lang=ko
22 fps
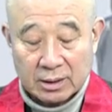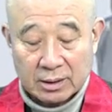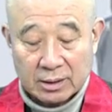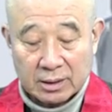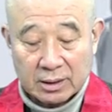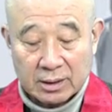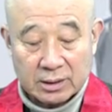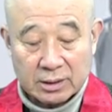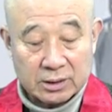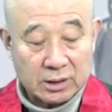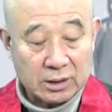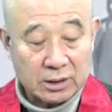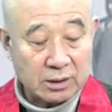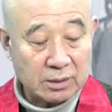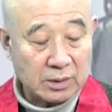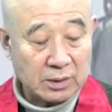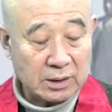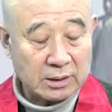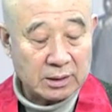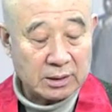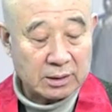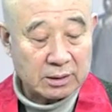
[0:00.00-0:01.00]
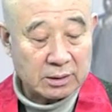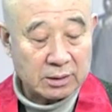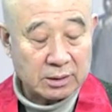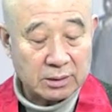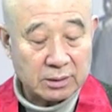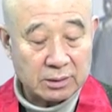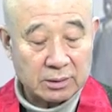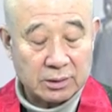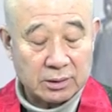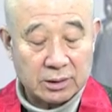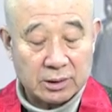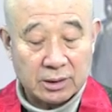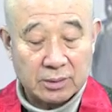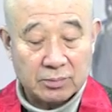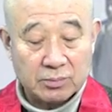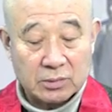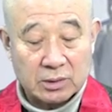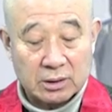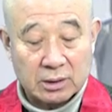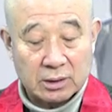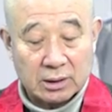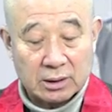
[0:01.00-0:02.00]
그러니까 지금의 이제 스,
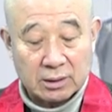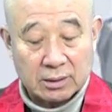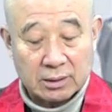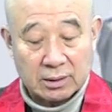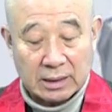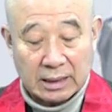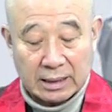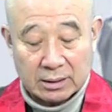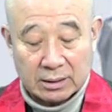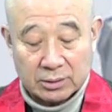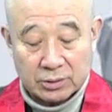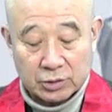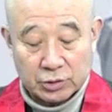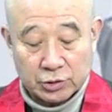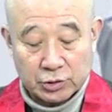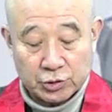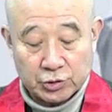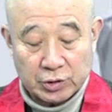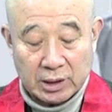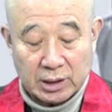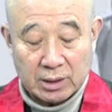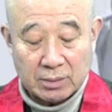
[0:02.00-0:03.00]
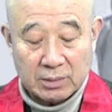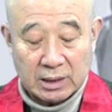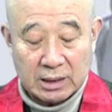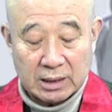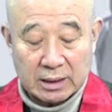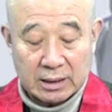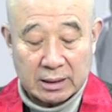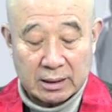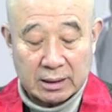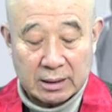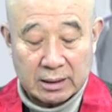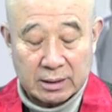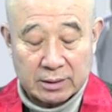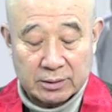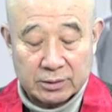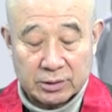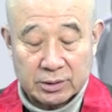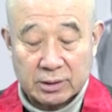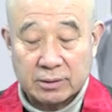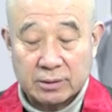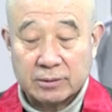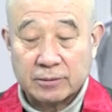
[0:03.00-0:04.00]
스님들인 다 그
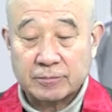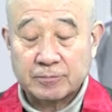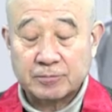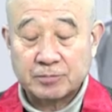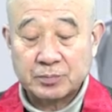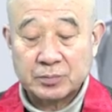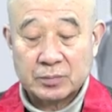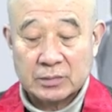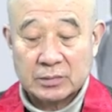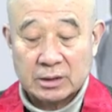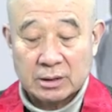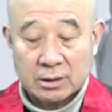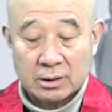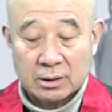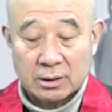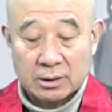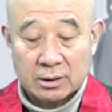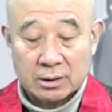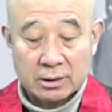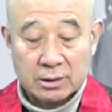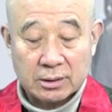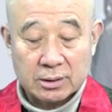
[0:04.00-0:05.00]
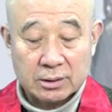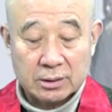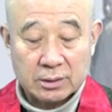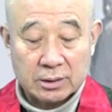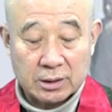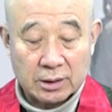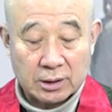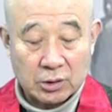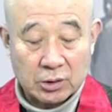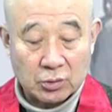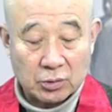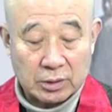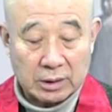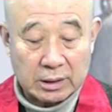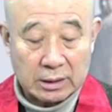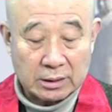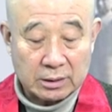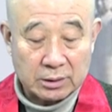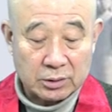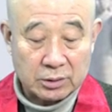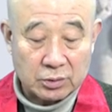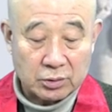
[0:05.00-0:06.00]
슈라마나에서 어, 이제
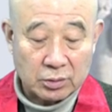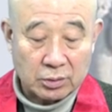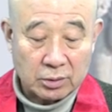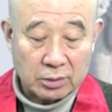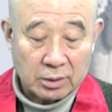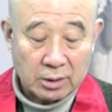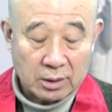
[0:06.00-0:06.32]
기원하는 거죠.